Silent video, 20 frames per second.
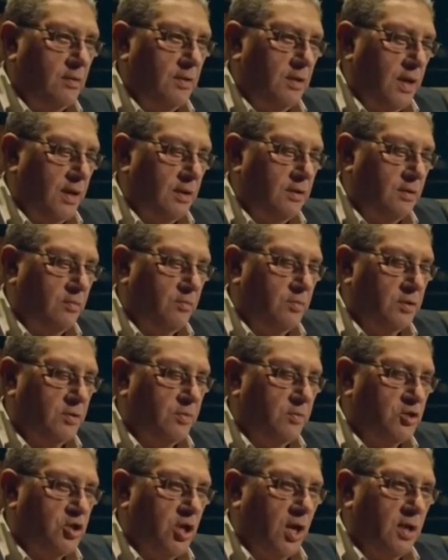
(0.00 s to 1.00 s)
الهيد
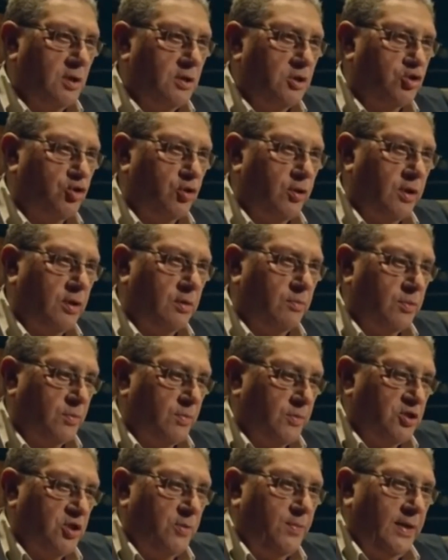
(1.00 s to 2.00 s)
بتشغل الشريط
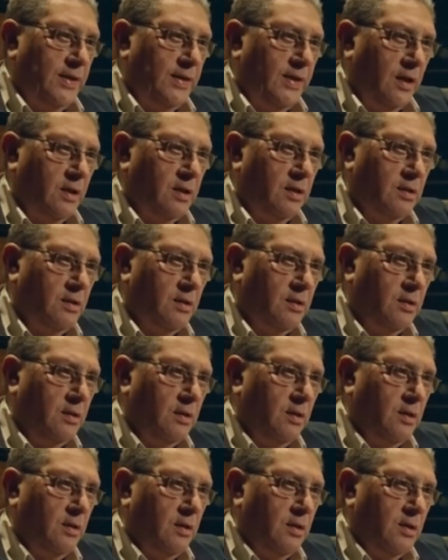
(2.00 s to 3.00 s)
بتمشيه بايدك
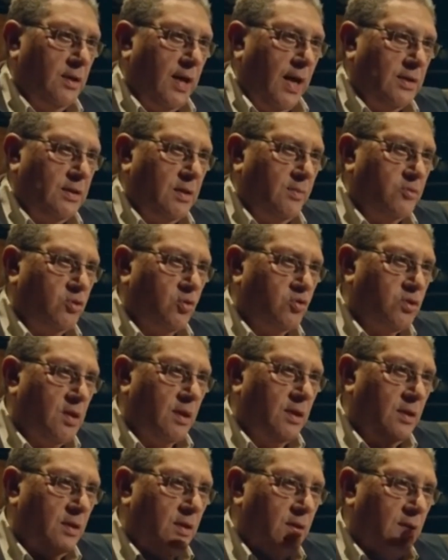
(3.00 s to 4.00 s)
لحد ما
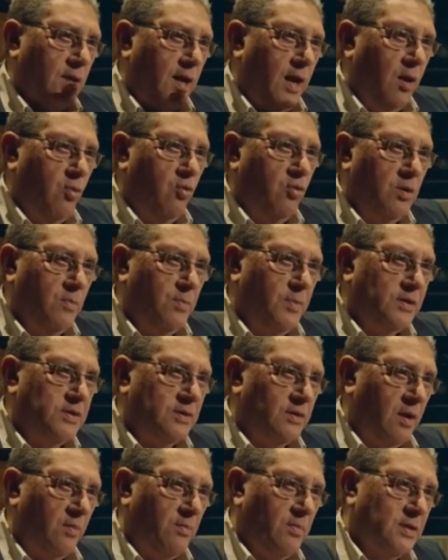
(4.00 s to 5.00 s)
توصل اول بيز
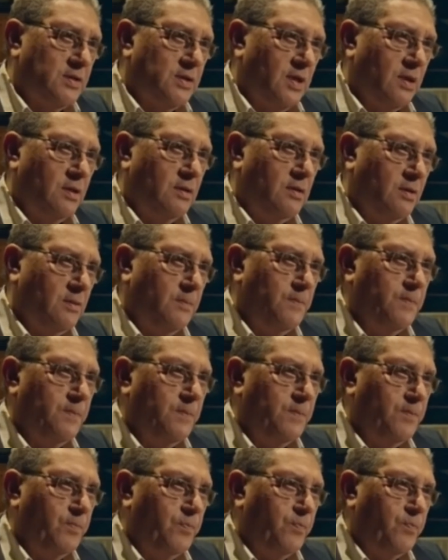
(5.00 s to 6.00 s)
درام مثلا
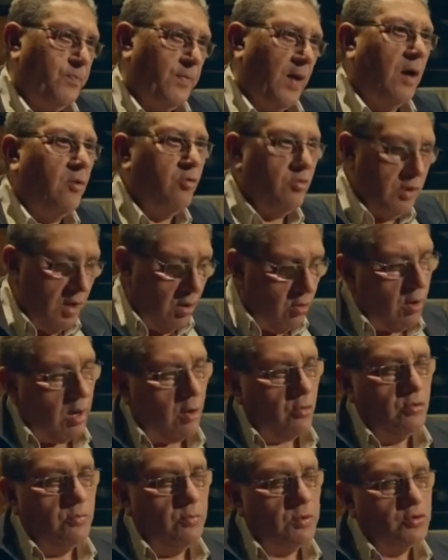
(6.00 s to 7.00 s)
او لو
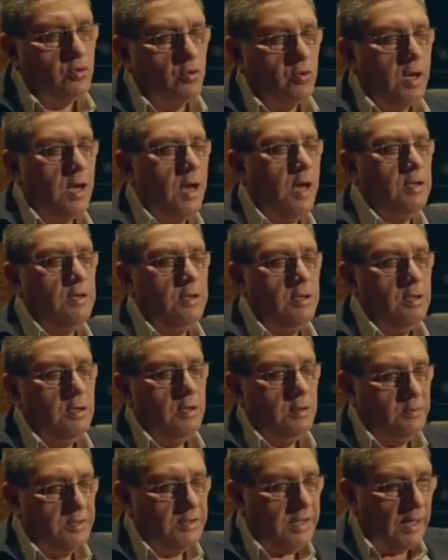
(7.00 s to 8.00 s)
اول مزوره يعني
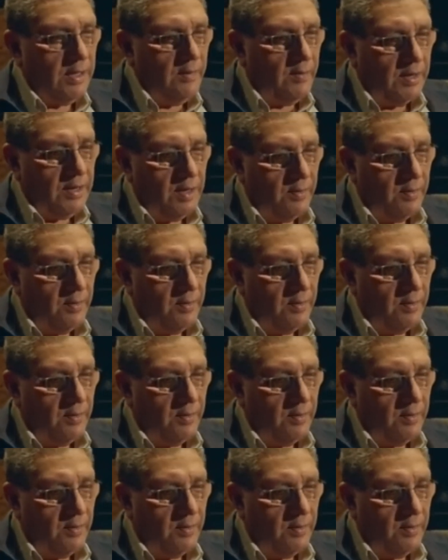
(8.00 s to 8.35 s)
بتعلم عليها